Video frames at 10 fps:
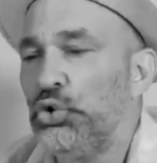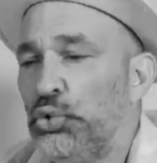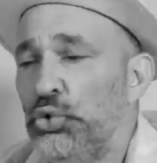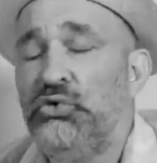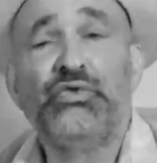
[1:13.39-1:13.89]

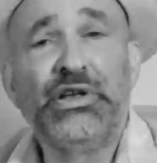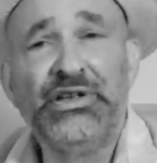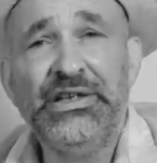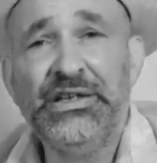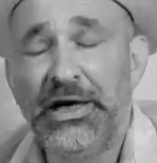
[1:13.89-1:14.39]

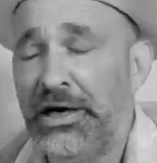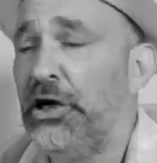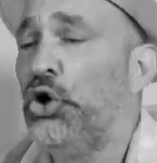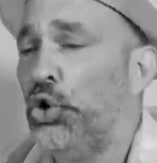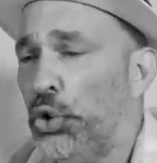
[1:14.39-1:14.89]

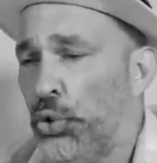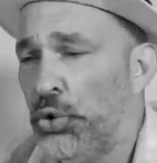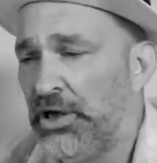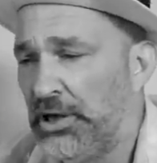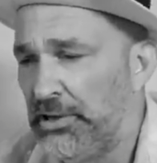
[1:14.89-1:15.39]
Gutverdiener
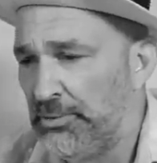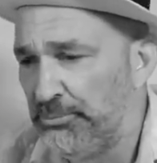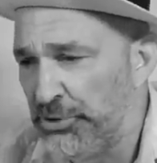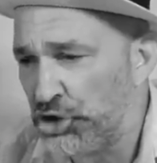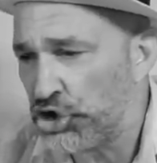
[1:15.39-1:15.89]
höher
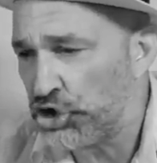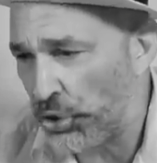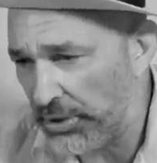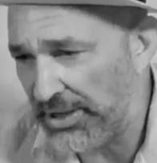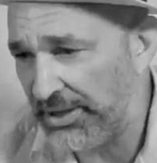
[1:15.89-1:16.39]

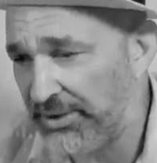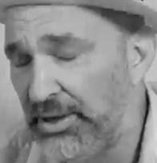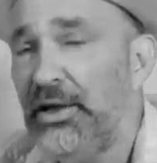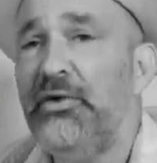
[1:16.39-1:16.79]
besteuern.